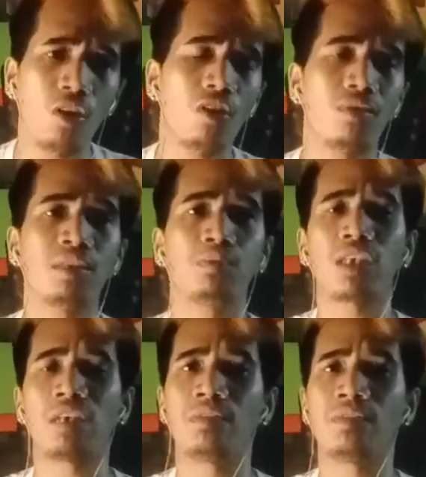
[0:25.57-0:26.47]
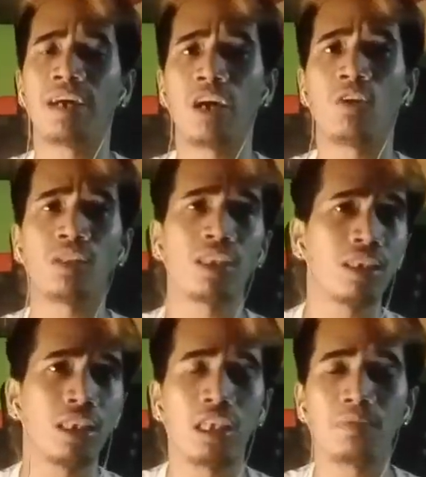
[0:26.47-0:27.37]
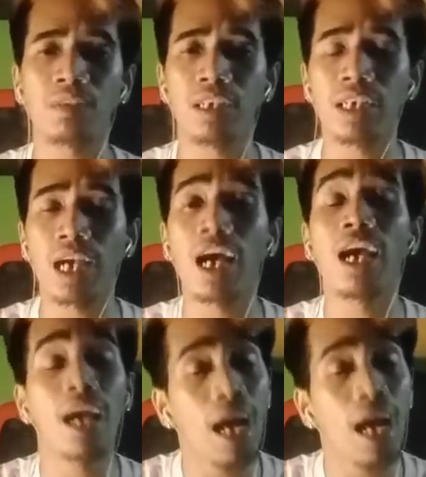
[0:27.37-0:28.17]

Always po tayo ng mga konting silip giya